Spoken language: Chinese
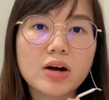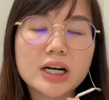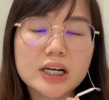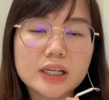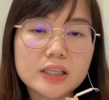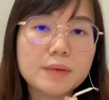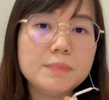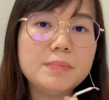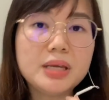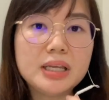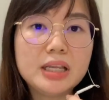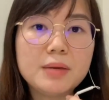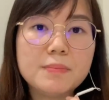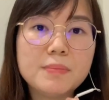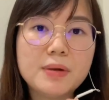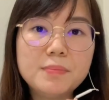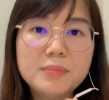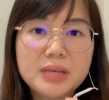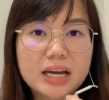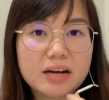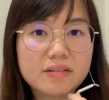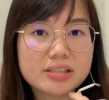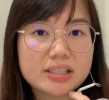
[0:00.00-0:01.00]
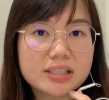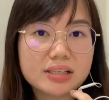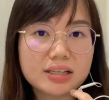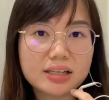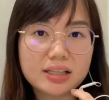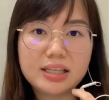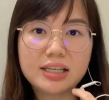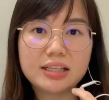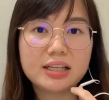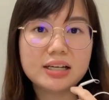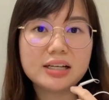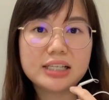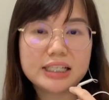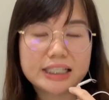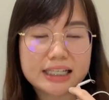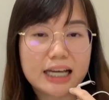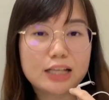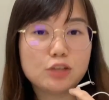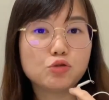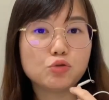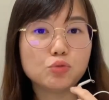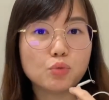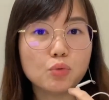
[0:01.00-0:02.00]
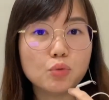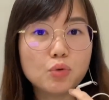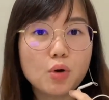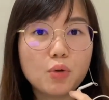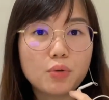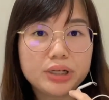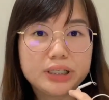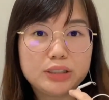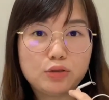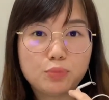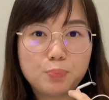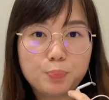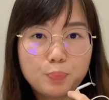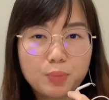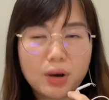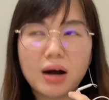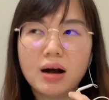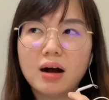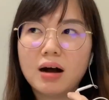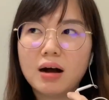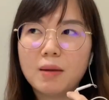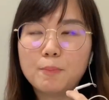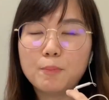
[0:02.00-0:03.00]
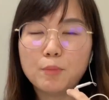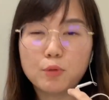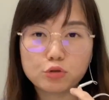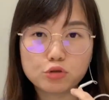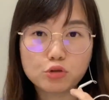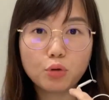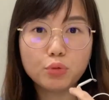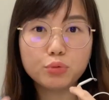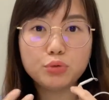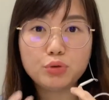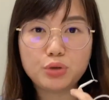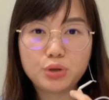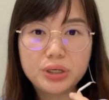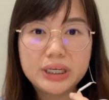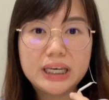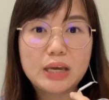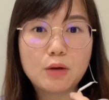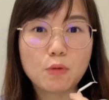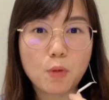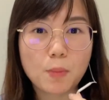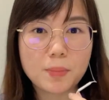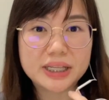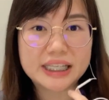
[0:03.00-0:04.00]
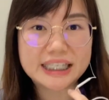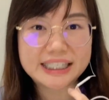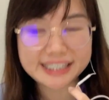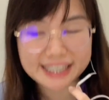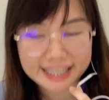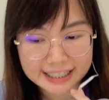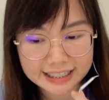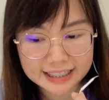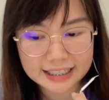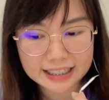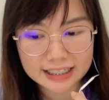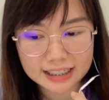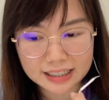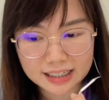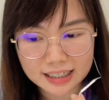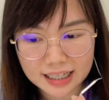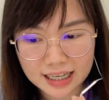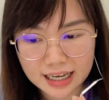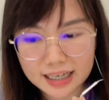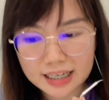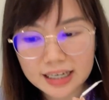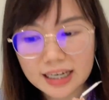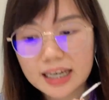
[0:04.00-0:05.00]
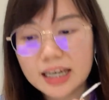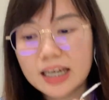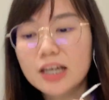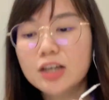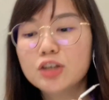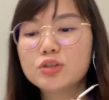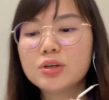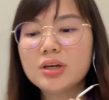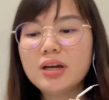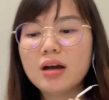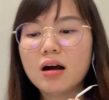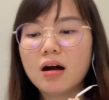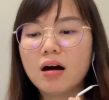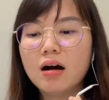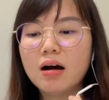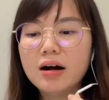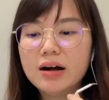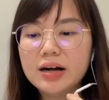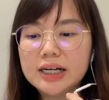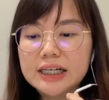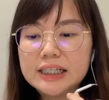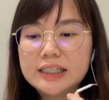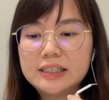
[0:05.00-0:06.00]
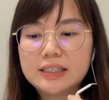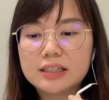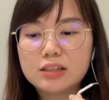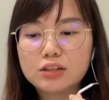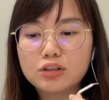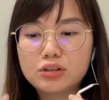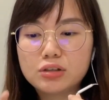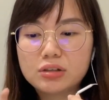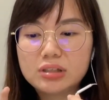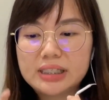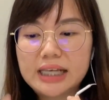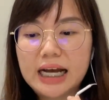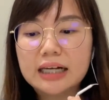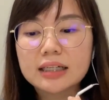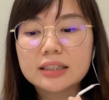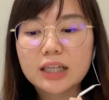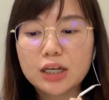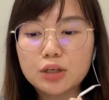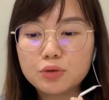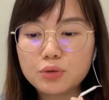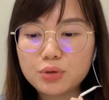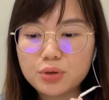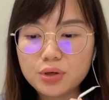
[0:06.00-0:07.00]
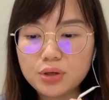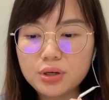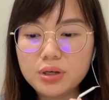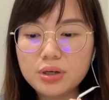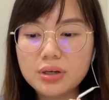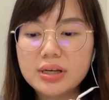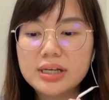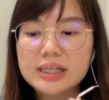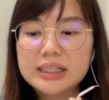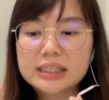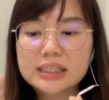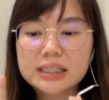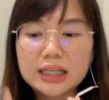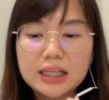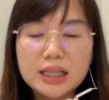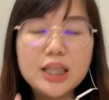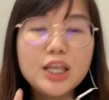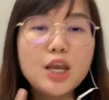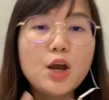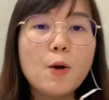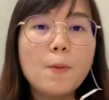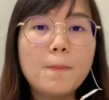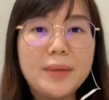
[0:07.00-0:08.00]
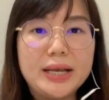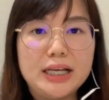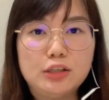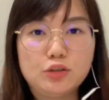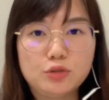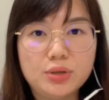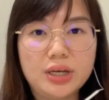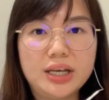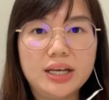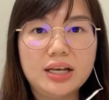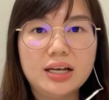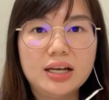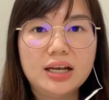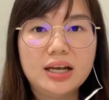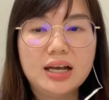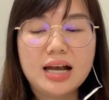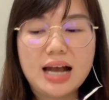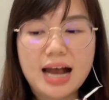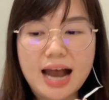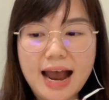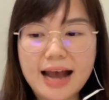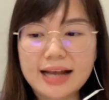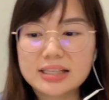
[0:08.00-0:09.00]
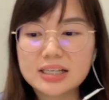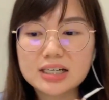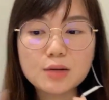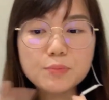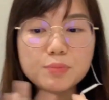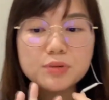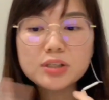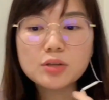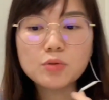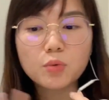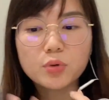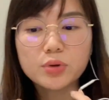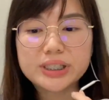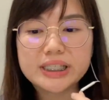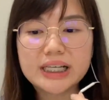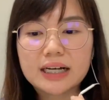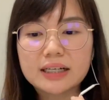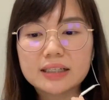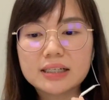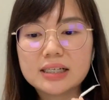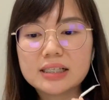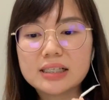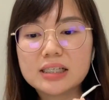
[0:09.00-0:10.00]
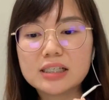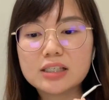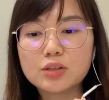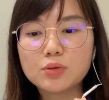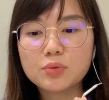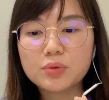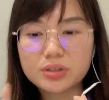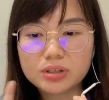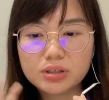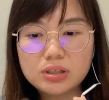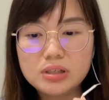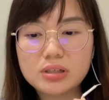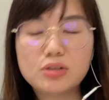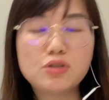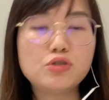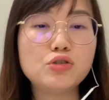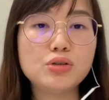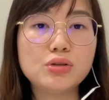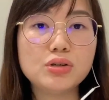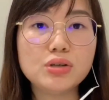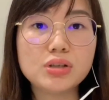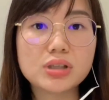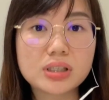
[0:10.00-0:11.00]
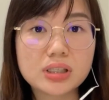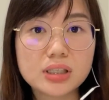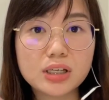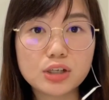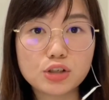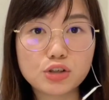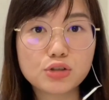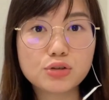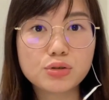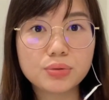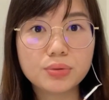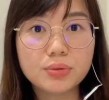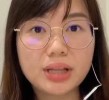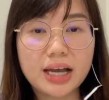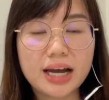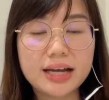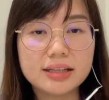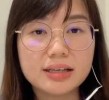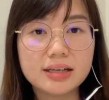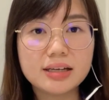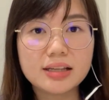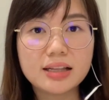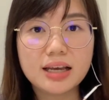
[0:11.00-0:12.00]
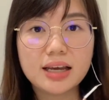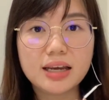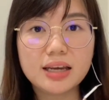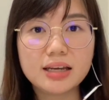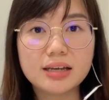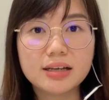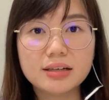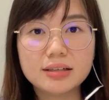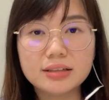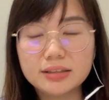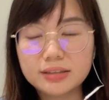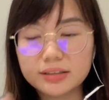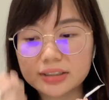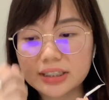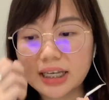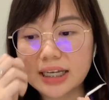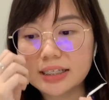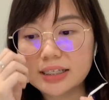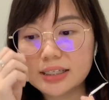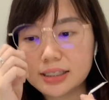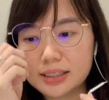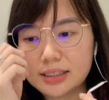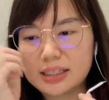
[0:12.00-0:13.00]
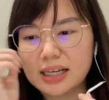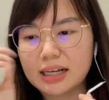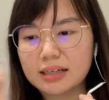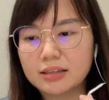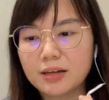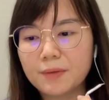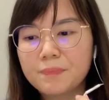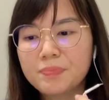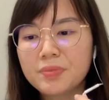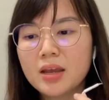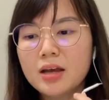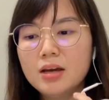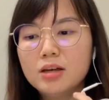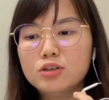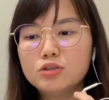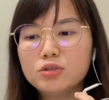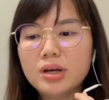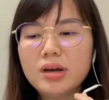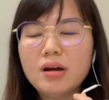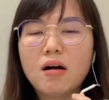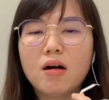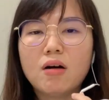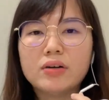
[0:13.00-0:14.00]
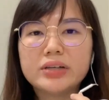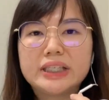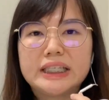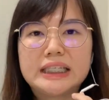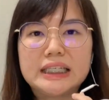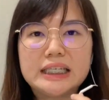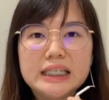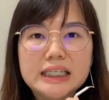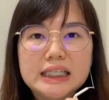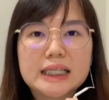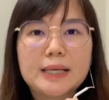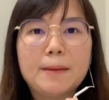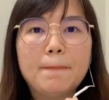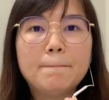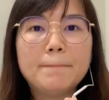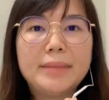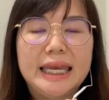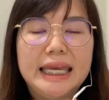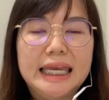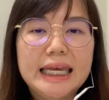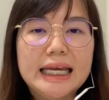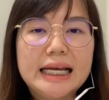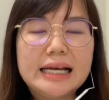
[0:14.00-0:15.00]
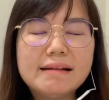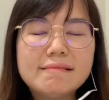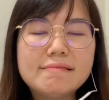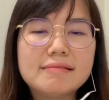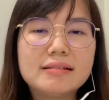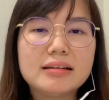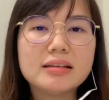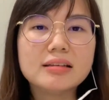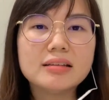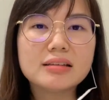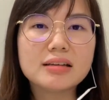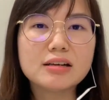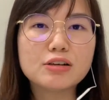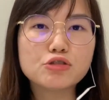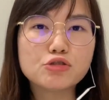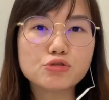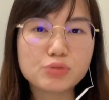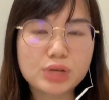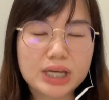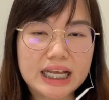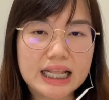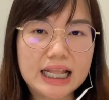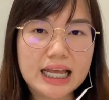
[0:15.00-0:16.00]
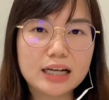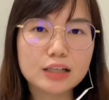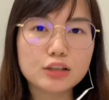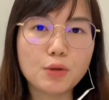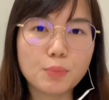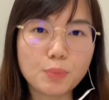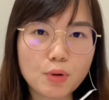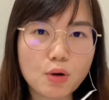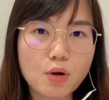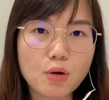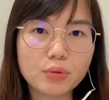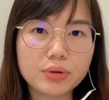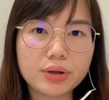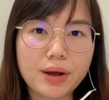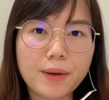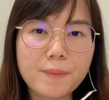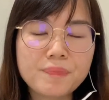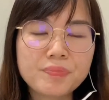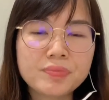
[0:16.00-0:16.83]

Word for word: 可能 minimum 你要四个里 r 你才足够呃补充于给我们的身体的嘞。所以哈，而且。相等于十六杯水啊，这个不是我讲的，其实我是去 search 出来的那一个 scientist 讲的。所以和其实每一个人的水量都不够的。